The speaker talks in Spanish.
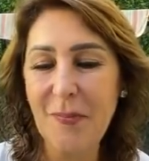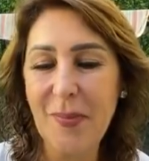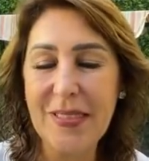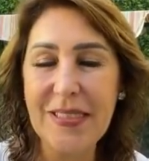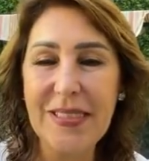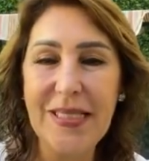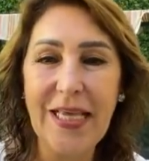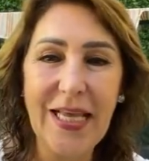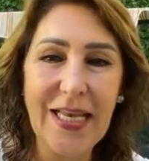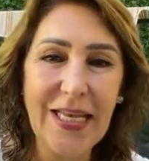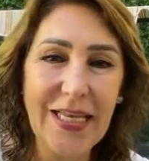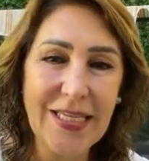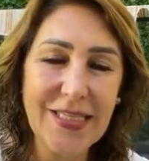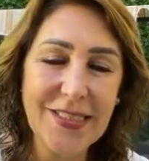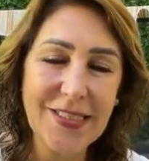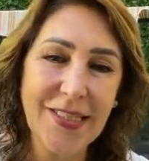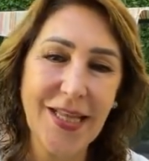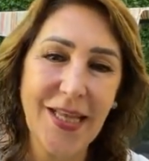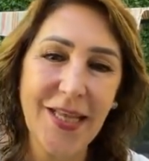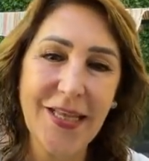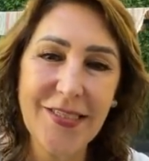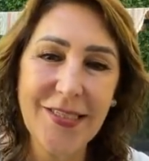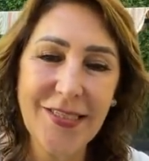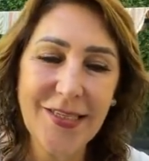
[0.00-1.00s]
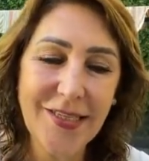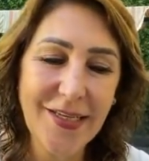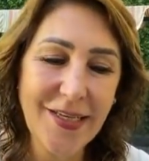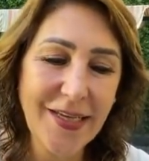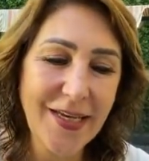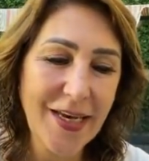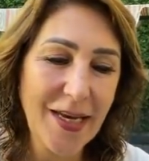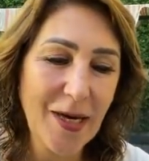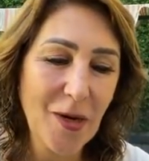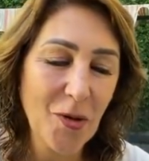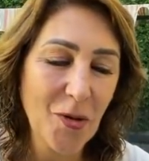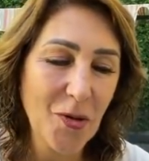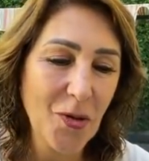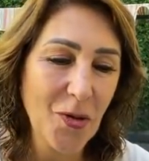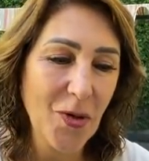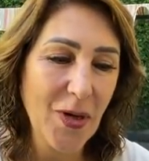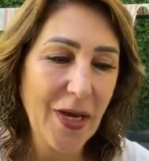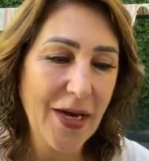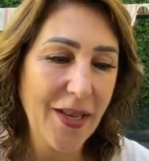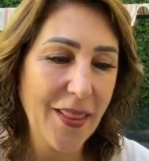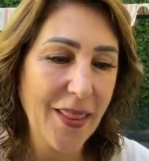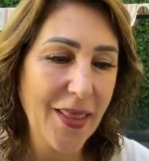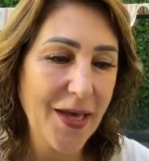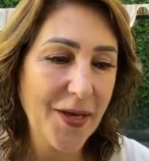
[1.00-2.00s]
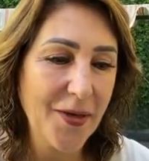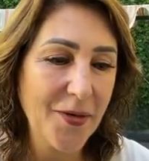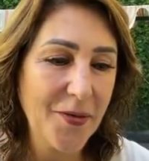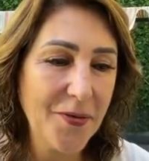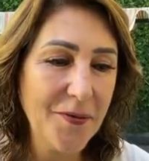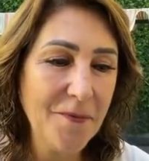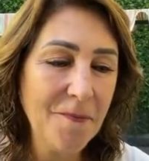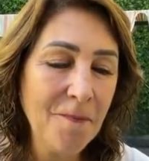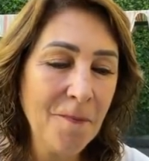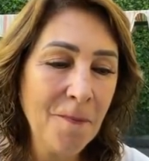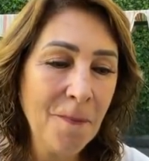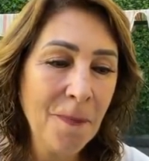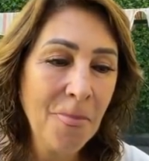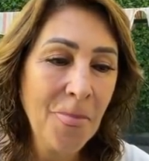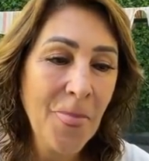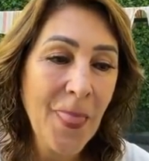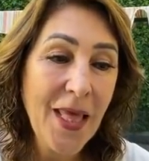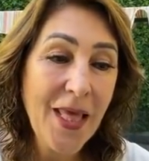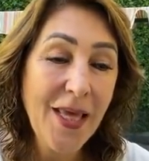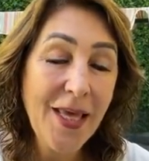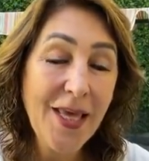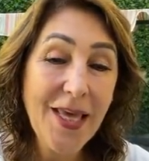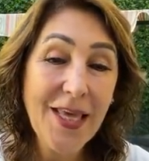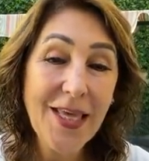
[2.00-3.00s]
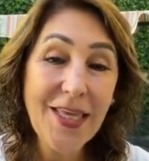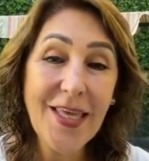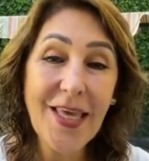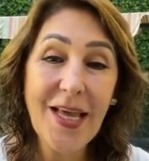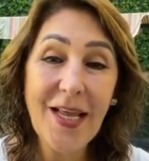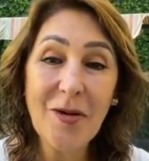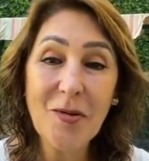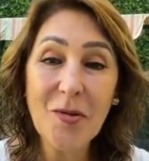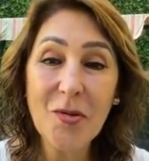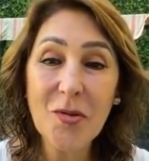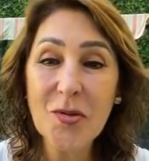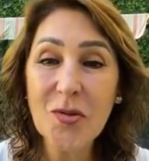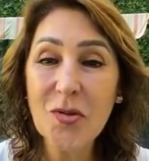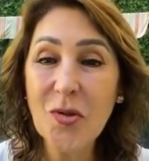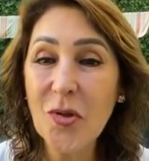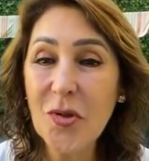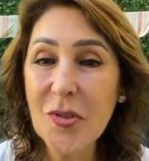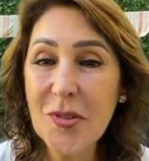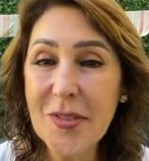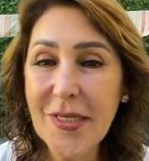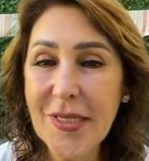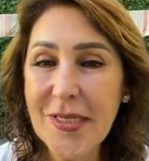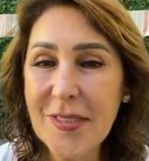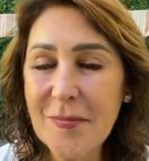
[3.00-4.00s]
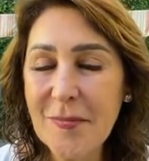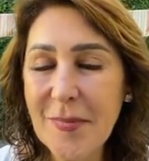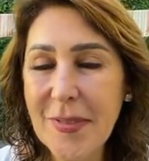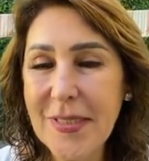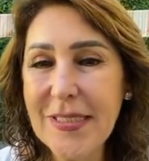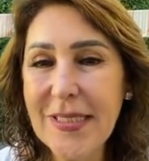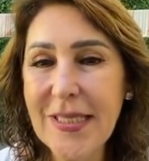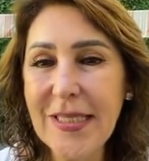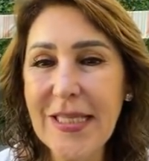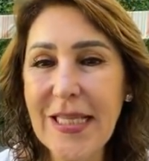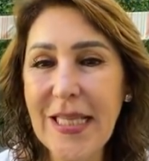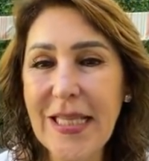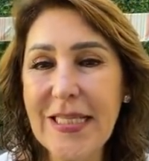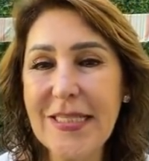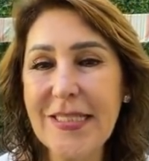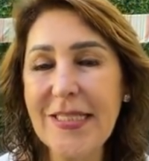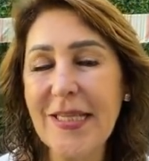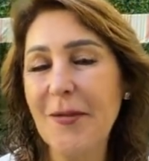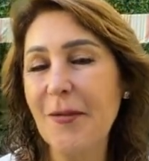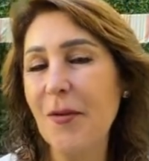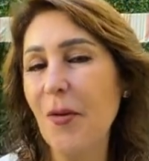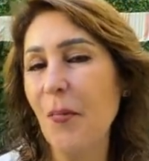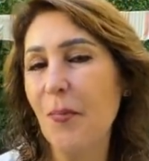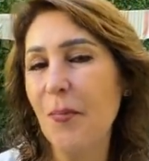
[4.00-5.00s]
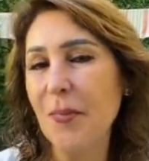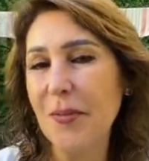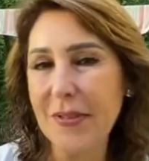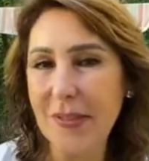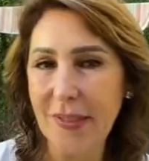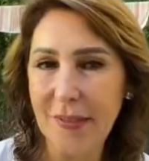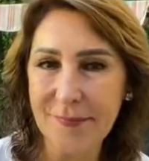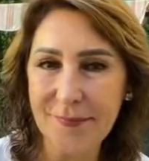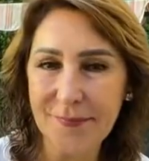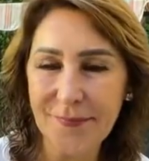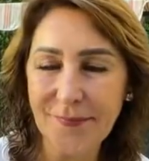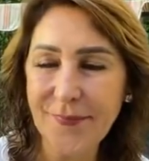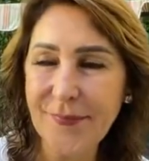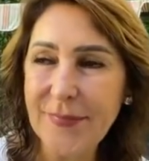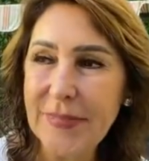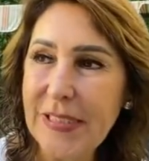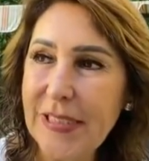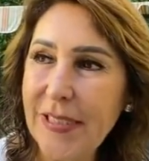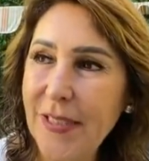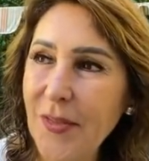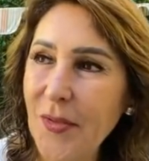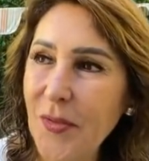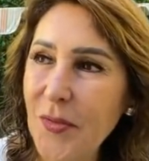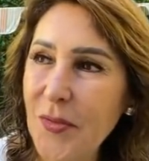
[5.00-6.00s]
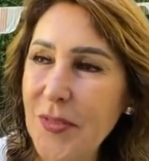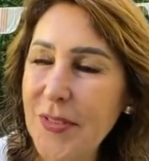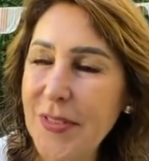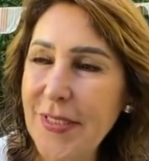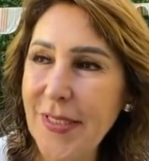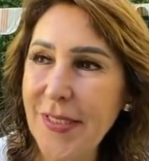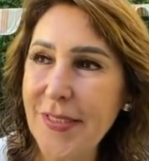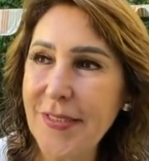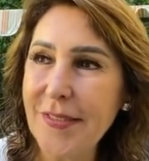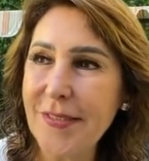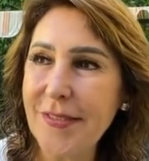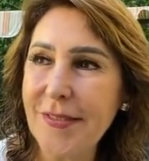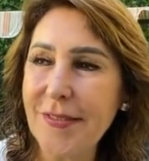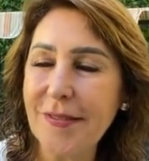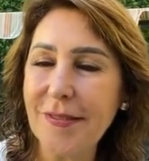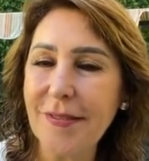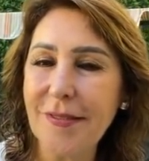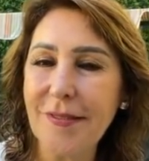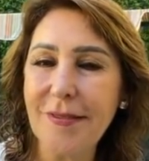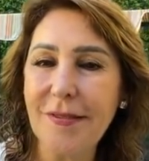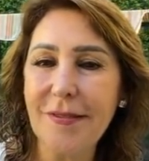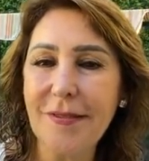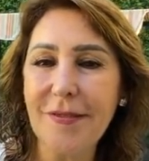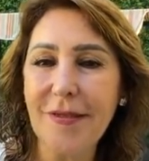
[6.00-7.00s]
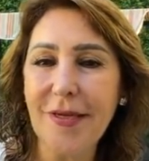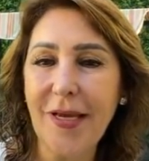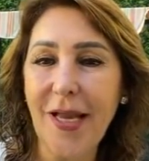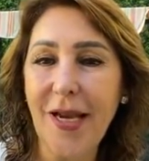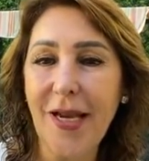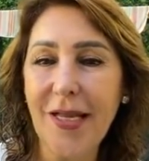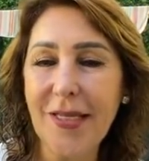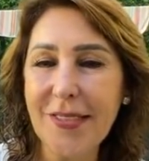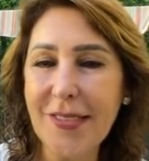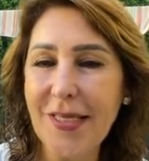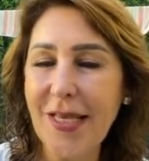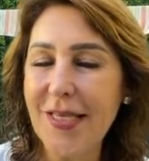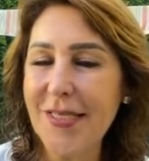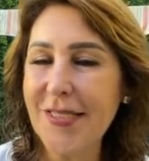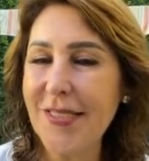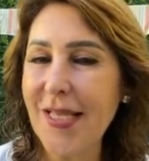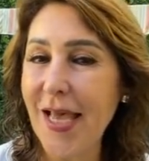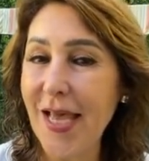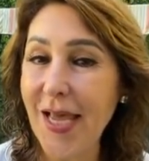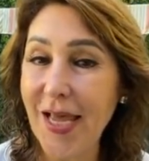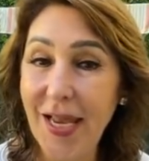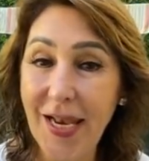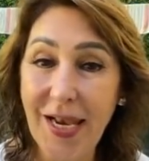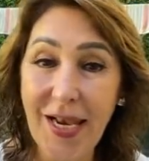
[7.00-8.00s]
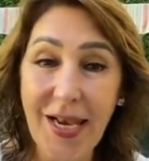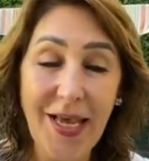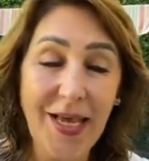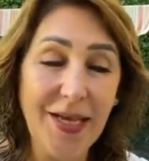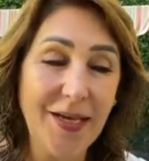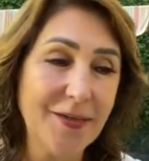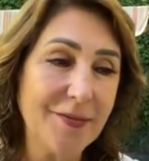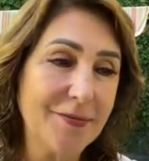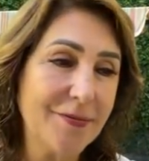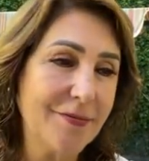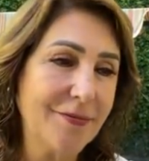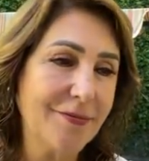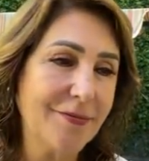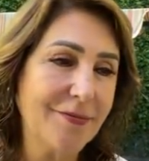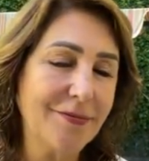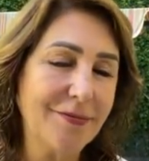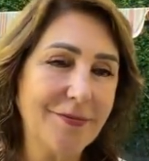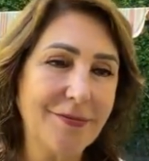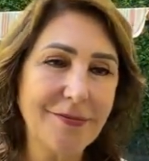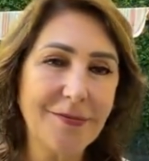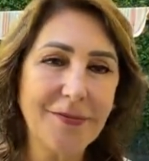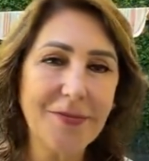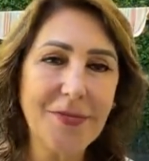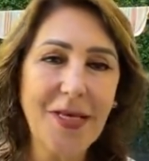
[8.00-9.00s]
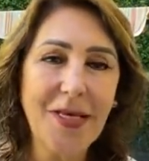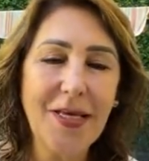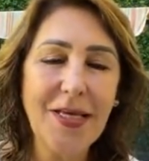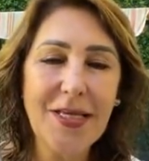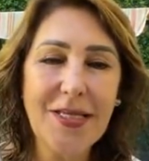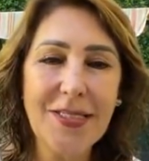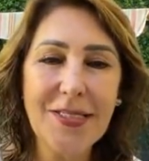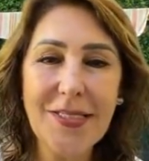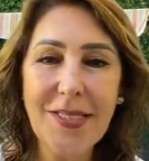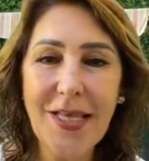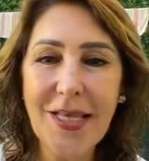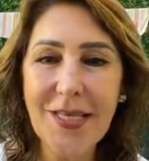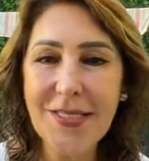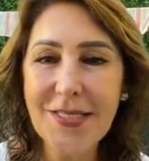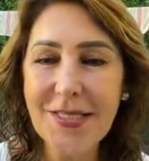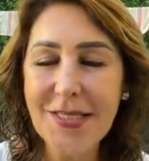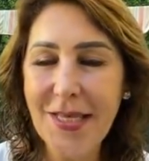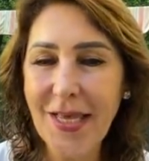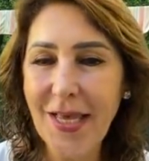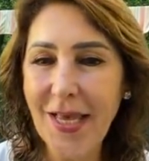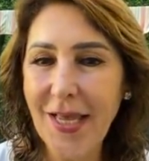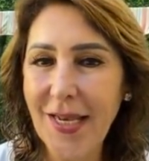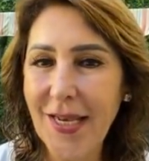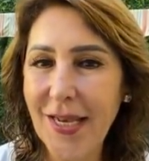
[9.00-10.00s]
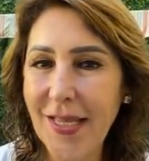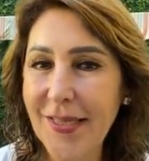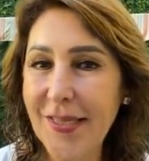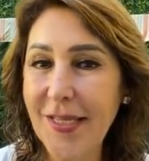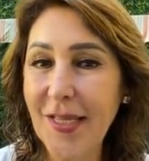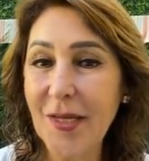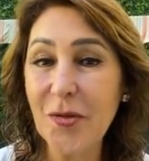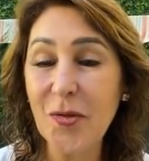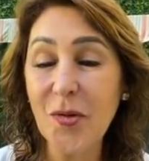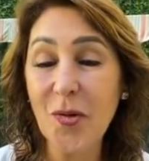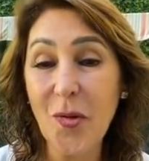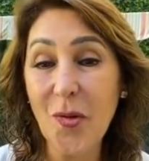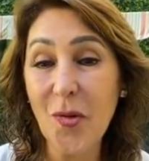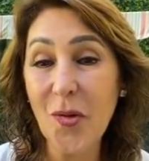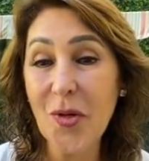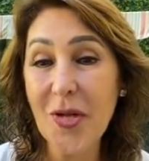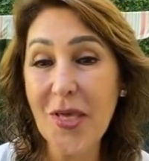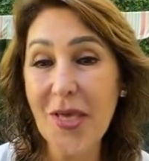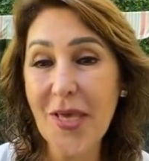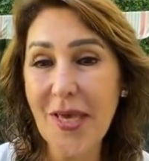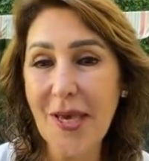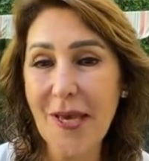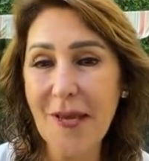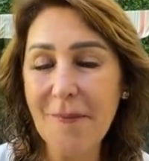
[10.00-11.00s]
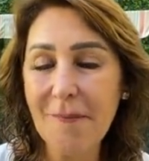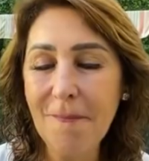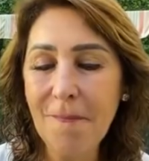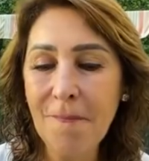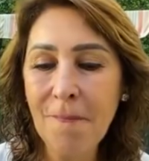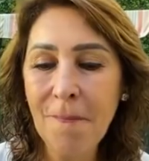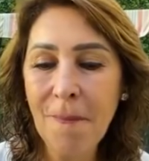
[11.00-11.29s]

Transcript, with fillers: especialista en el rollo cardíaco, y a los dos, tres meses le dicen, no, pues sí, y entonces, gracias a la ciencia, a la tecnología,